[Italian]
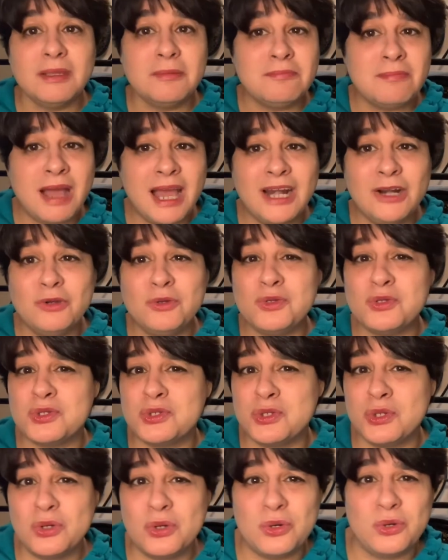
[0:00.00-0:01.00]
Ma non
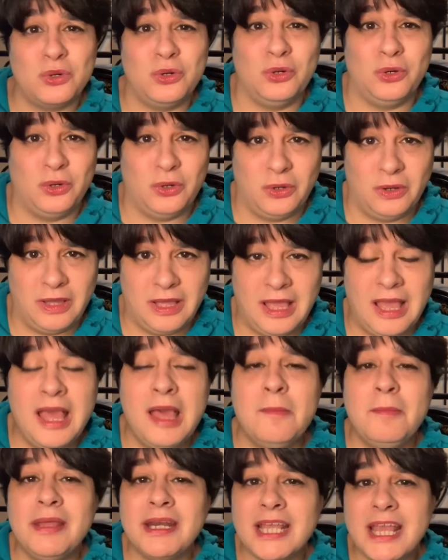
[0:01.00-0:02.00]
solo,
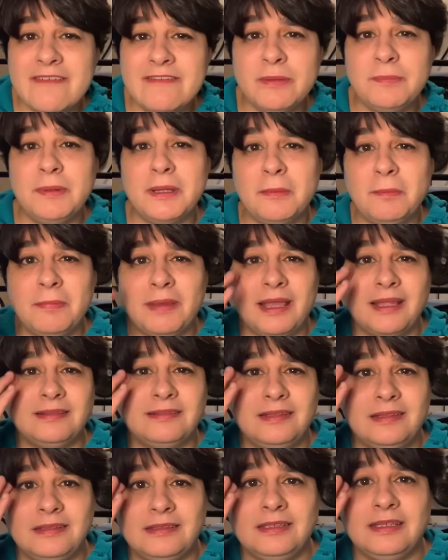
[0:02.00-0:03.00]
perché vi
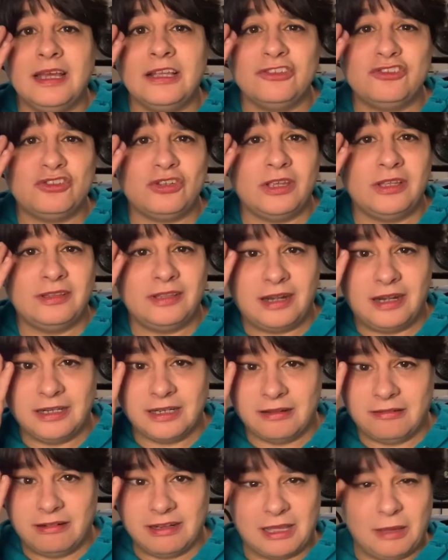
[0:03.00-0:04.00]
permette di accendere
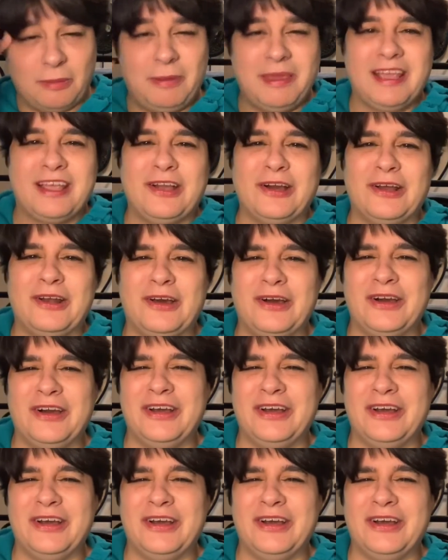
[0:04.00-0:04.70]
anche qualche piccolo